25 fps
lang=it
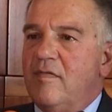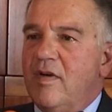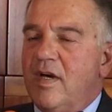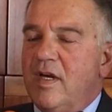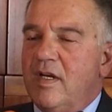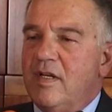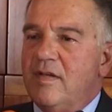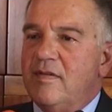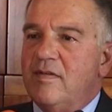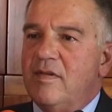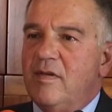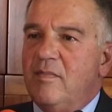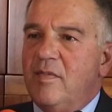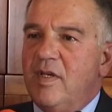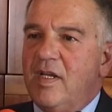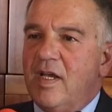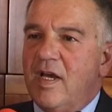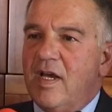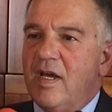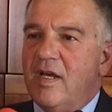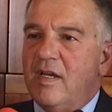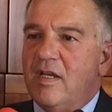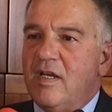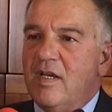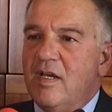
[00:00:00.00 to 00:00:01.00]
vari
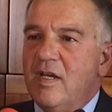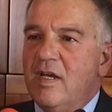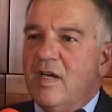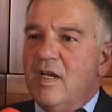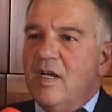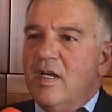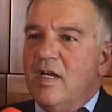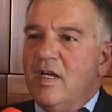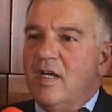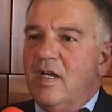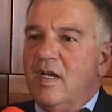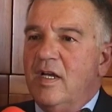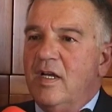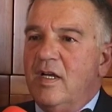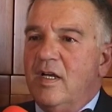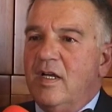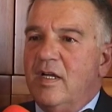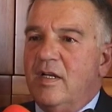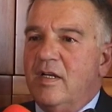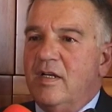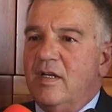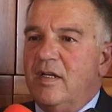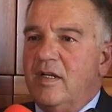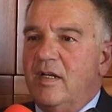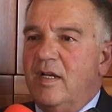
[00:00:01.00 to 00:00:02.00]
seminari
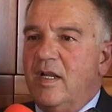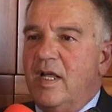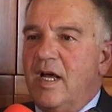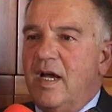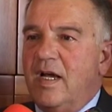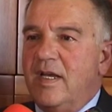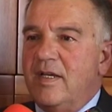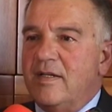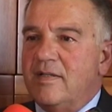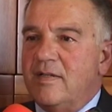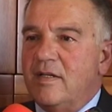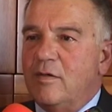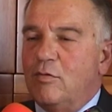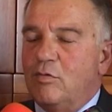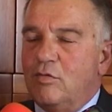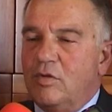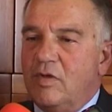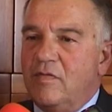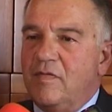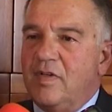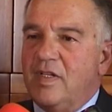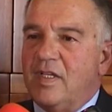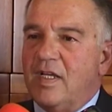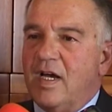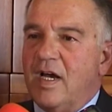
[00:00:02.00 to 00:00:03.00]
eh, la
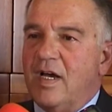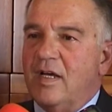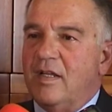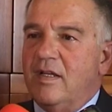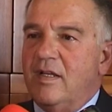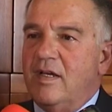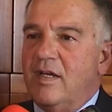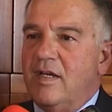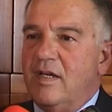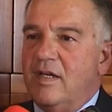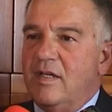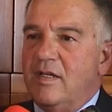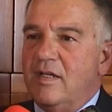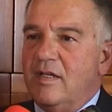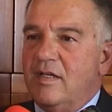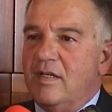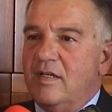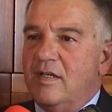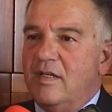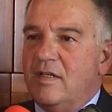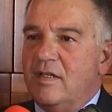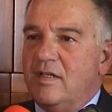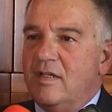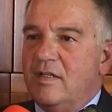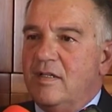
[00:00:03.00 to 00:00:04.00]
esecutività
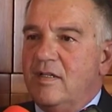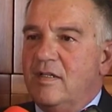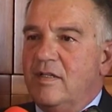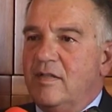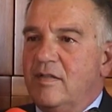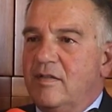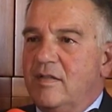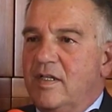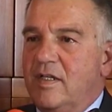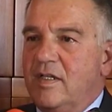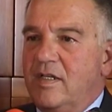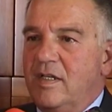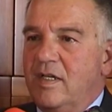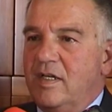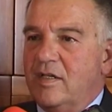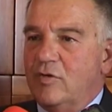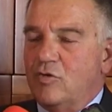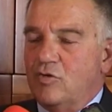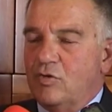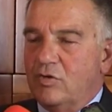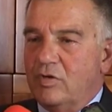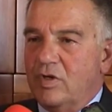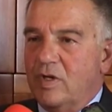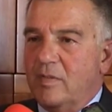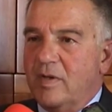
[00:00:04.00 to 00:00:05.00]
dei, degli
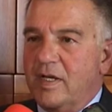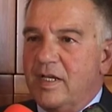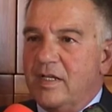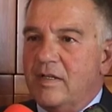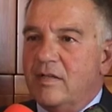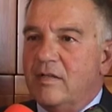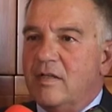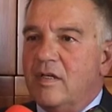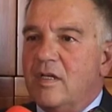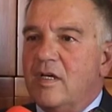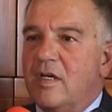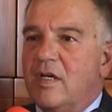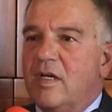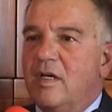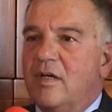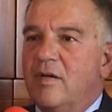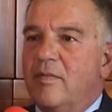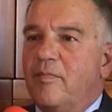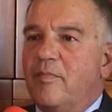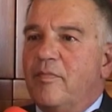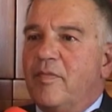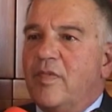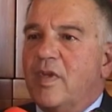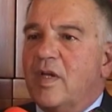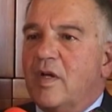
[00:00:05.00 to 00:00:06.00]
aggiornamenti.
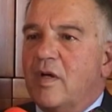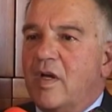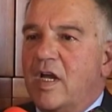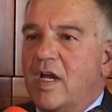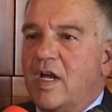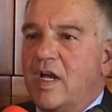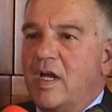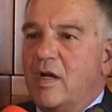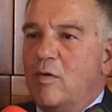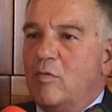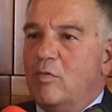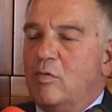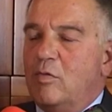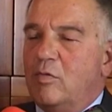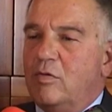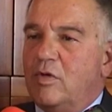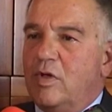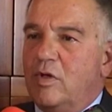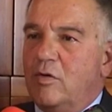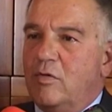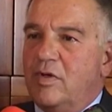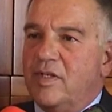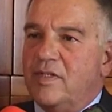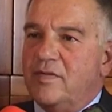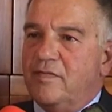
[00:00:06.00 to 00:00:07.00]
Ehm, è un
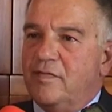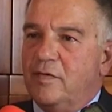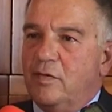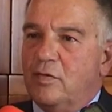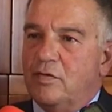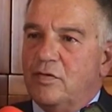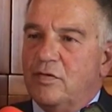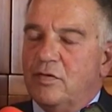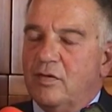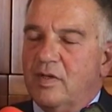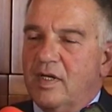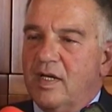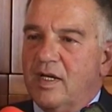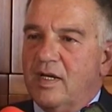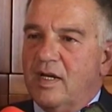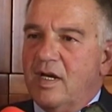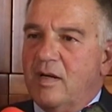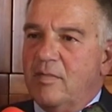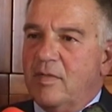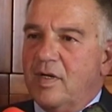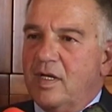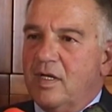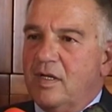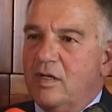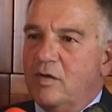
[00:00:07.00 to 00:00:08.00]
ulteriore sforzo che la
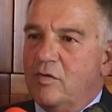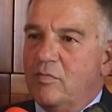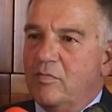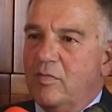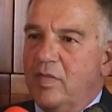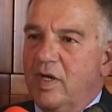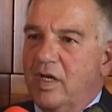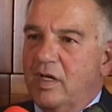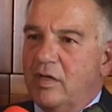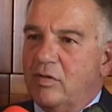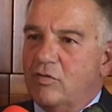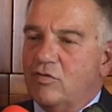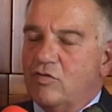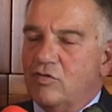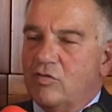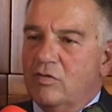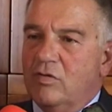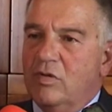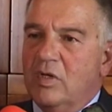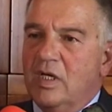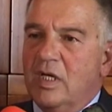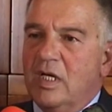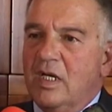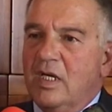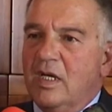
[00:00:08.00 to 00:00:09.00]
Camera di
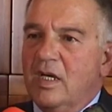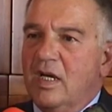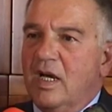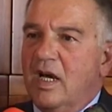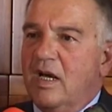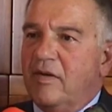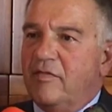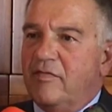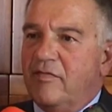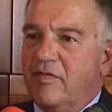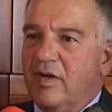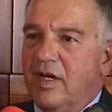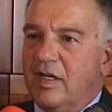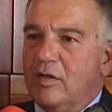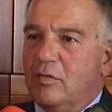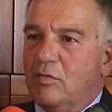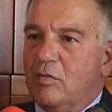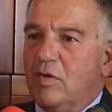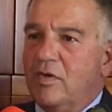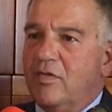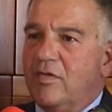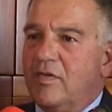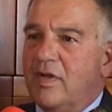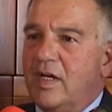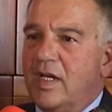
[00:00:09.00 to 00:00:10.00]
Commercio ha
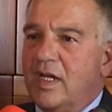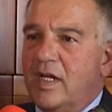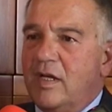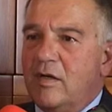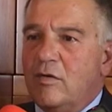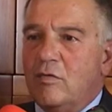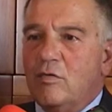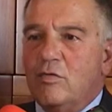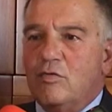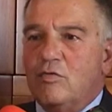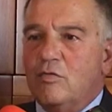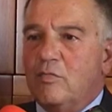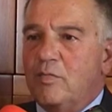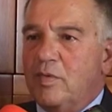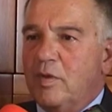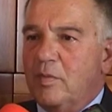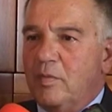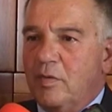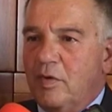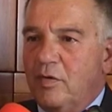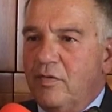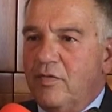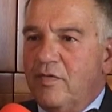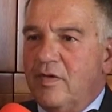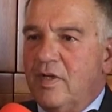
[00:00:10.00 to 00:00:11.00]
fatto a Salerno su
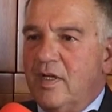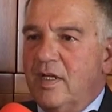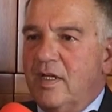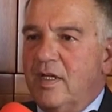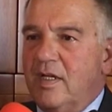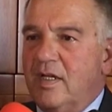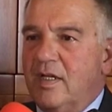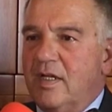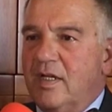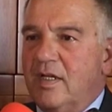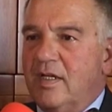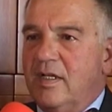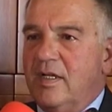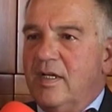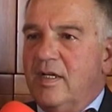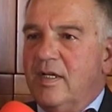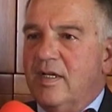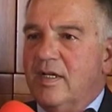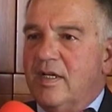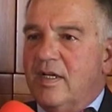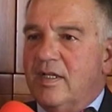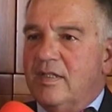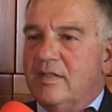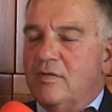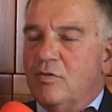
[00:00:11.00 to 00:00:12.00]
proposta
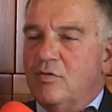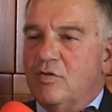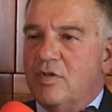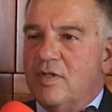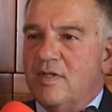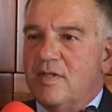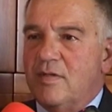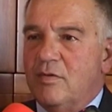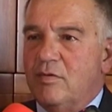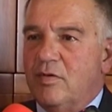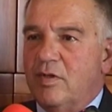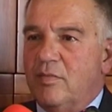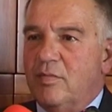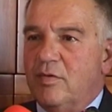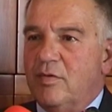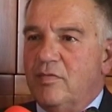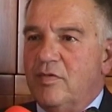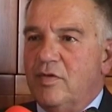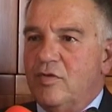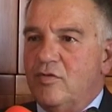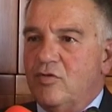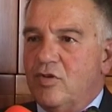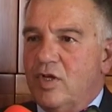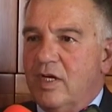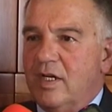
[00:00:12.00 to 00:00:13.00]
dell'Associazione dell
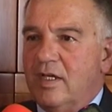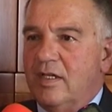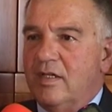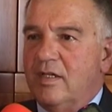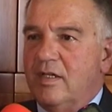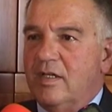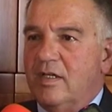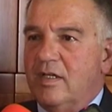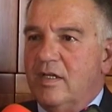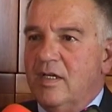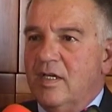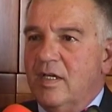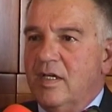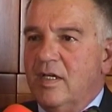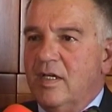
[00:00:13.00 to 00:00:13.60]
Provinciale